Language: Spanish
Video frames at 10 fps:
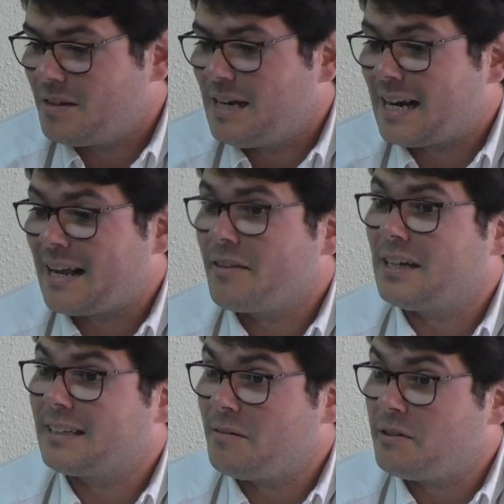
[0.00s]
La radio y
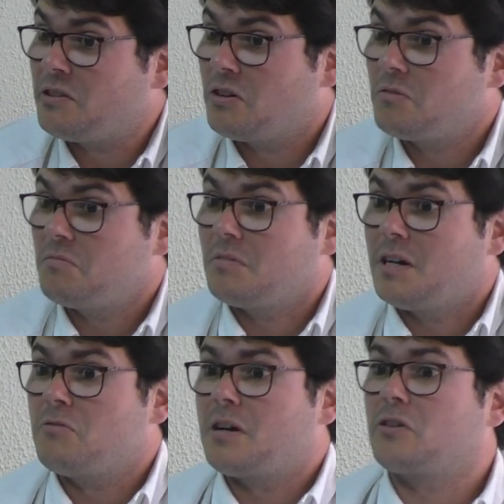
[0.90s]
la televisión
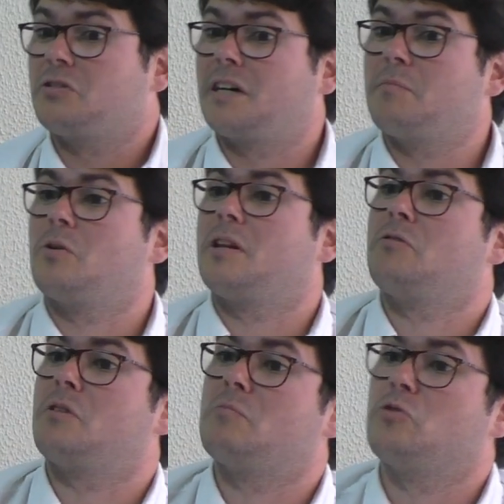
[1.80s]
es una cosa que puede
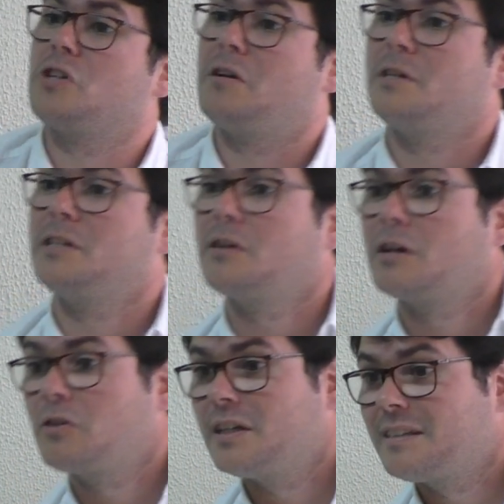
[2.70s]
ayudar mucho al bético
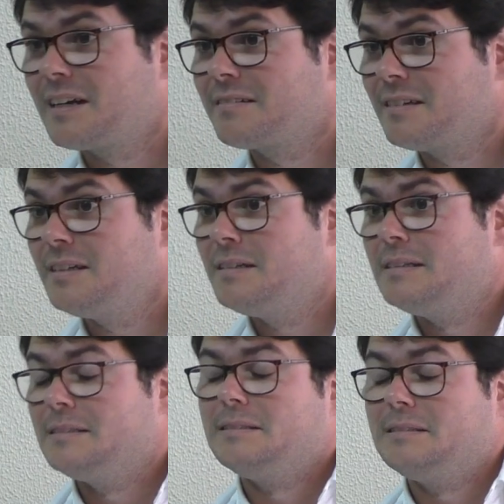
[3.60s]
a conectarse,
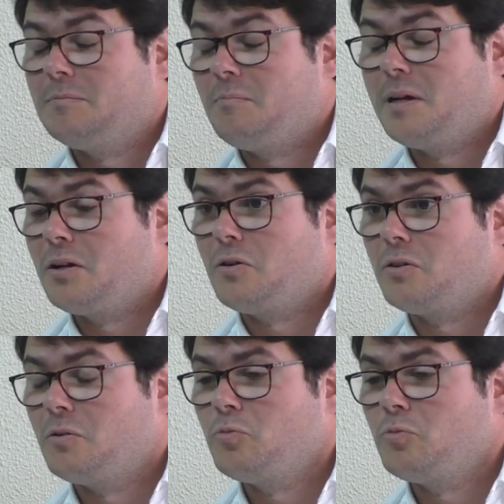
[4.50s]
pero no